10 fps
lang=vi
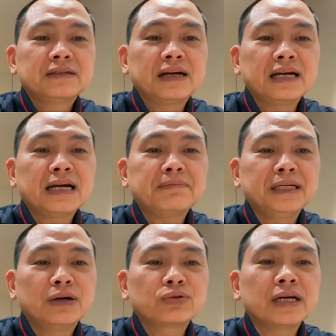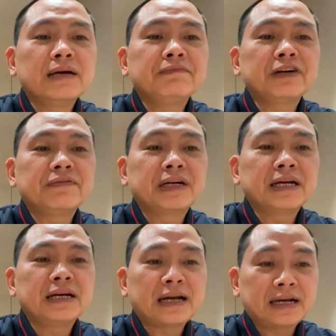để em hiểu thêm về vấn
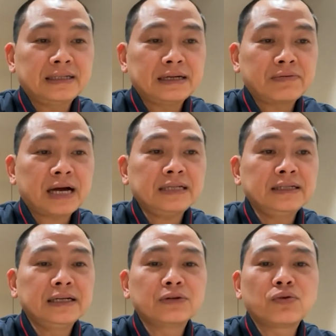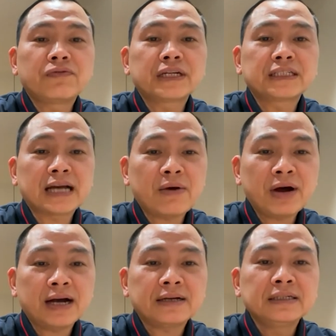đề này theo cách nhìn của Phật giáo
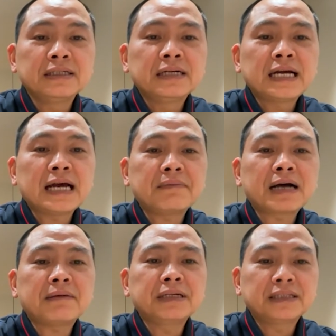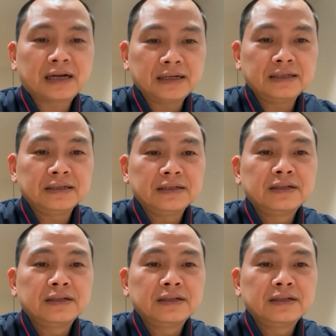ạ. Em cảm ơn thầy.